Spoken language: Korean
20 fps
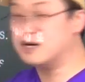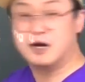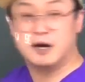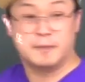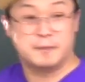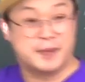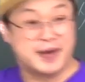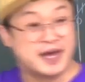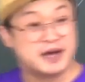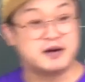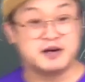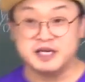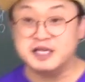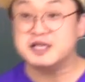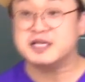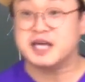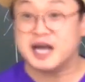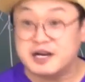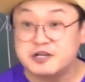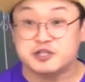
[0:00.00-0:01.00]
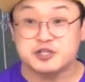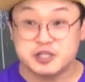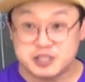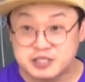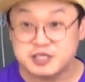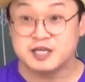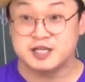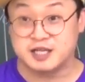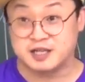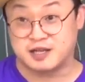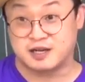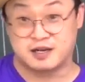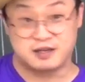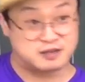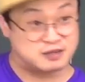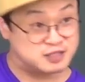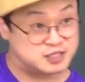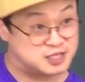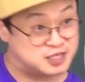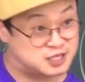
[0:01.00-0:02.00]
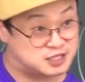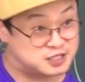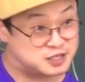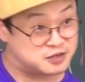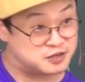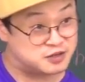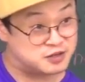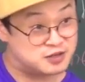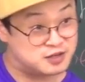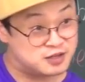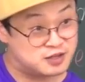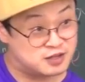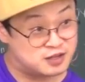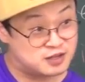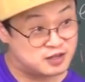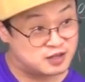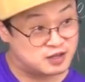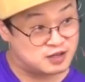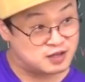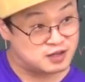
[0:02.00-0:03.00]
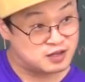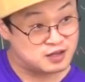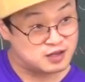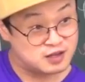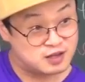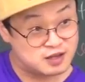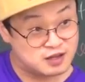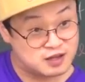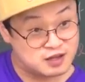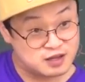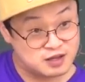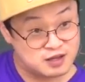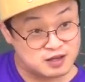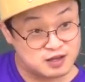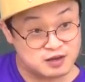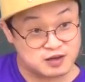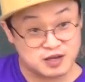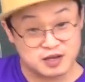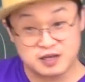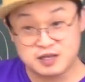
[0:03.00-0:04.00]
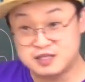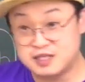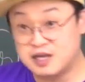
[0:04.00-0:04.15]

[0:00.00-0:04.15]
a beggar 이렇게 할 수 있어야 된다는 거지 실제로 오케이?